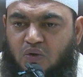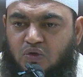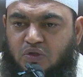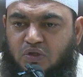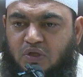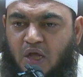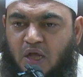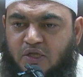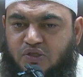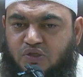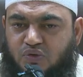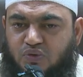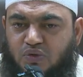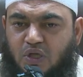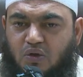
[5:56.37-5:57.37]
ख़ुद
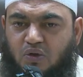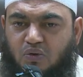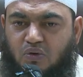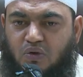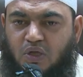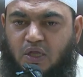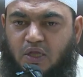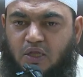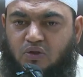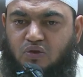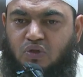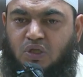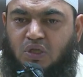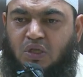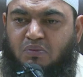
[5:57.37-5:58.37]
आसूदा हो गए
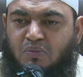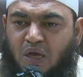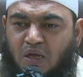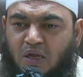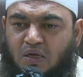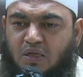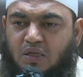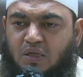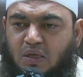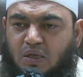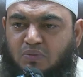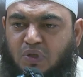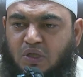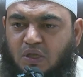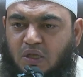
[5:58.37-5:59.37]
तो ईमान की
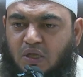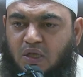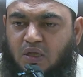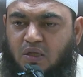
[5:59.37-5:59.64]
कमी है